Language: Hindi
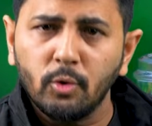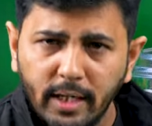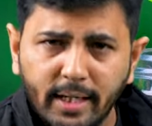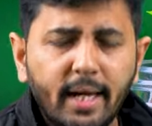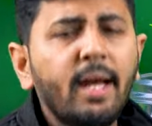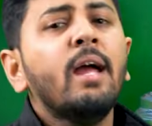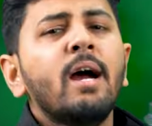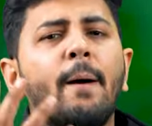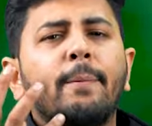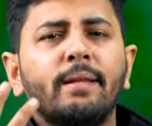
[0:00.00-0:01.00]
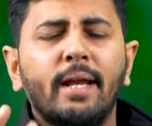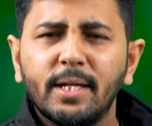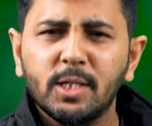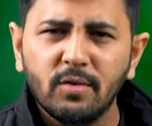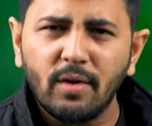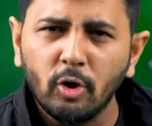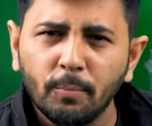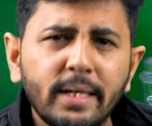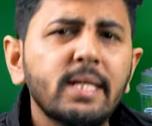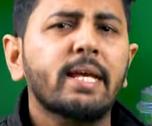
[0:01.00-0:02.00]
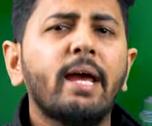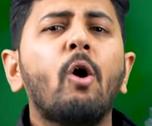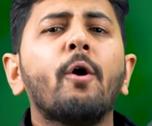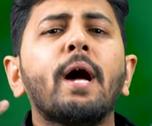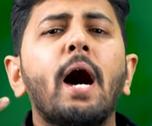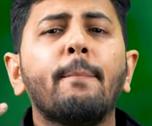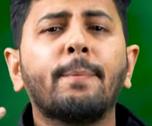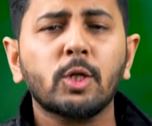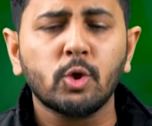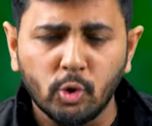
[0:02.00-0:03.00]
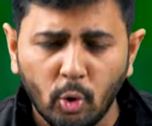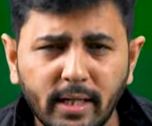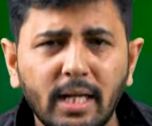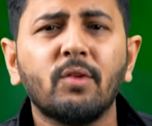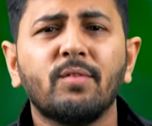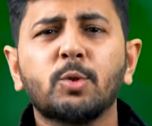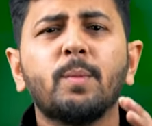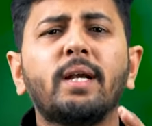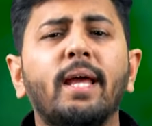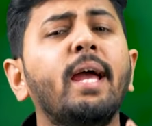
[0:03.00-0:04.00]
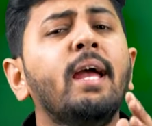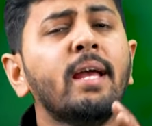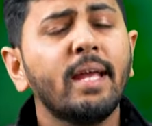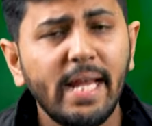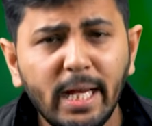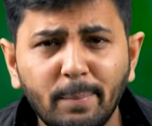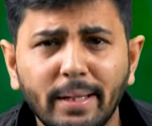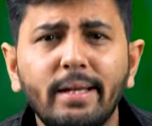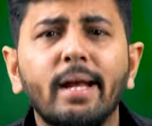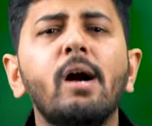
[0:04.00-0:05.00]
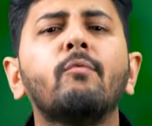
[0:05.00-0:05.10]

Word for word: यूनिट है आपकी नेट एसेट वैल्यू बीस है और आपका जो टोटल इन्वेस्टमेंट है एक महीने का